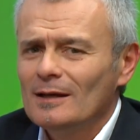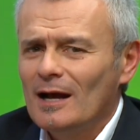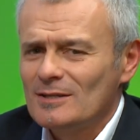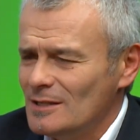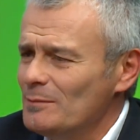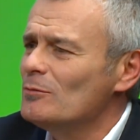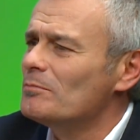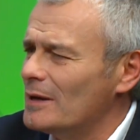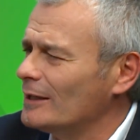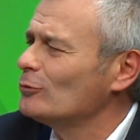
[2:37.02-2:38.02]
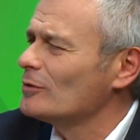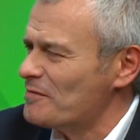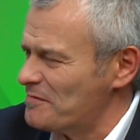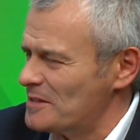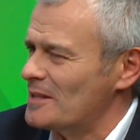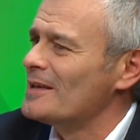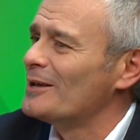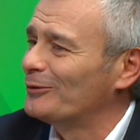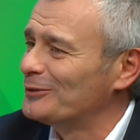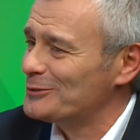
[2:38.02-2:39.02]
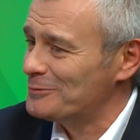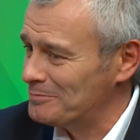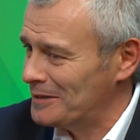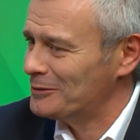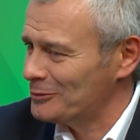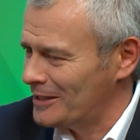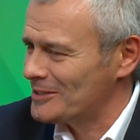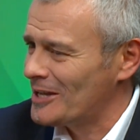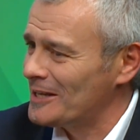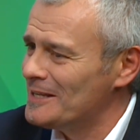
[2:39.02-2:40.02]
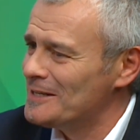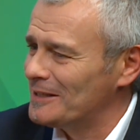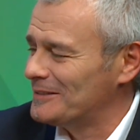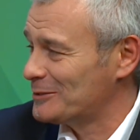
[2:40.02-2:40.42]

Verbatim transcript: haceme un plato de fideo, y un plato de y